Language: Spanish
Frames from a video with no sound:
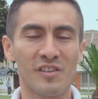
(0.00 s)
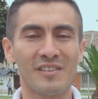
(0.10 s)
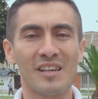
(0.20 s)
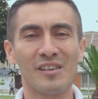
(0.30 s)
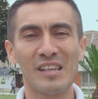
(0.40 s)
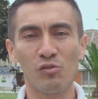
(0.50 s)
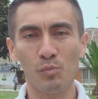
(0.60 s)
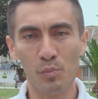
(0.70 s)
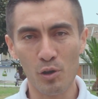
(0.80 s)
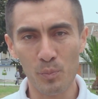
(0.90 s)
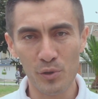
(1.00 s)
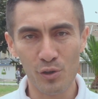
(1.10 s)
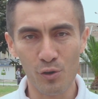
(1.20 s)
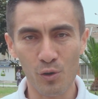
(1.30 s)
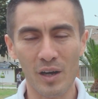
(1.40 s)
si es que ni su
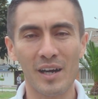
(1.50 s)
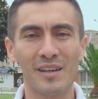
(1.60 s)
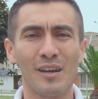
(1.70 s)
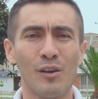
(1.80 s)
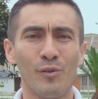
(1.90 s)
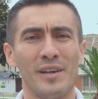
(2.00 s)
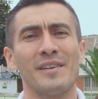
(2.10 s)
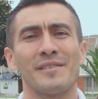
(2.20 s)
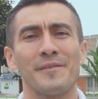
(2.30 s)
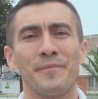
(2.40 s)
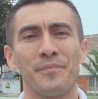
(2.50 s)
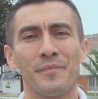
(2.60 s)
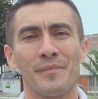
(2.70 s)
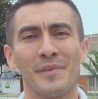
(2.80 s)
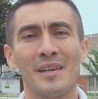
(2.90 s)
propio hogar lo es?
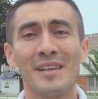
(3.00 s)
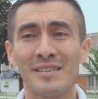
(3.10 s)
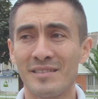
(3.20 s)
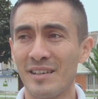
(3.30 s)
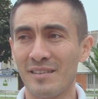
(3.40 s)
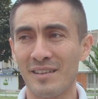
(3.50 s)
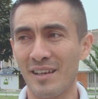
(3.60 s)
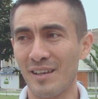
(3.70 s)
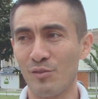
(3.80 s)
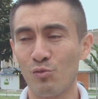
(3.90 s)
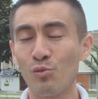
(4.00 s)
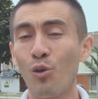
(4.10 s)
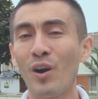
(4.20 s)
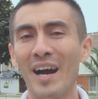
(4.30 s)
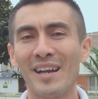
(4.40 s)
Si es que su
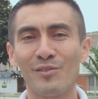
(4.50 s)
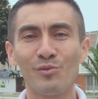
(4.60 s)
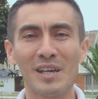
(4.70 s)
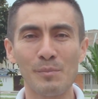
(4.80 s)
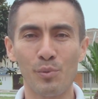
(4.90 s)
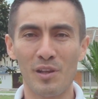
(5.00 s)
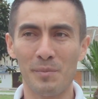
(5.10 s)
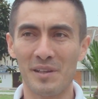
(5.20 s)
hogar es un campo de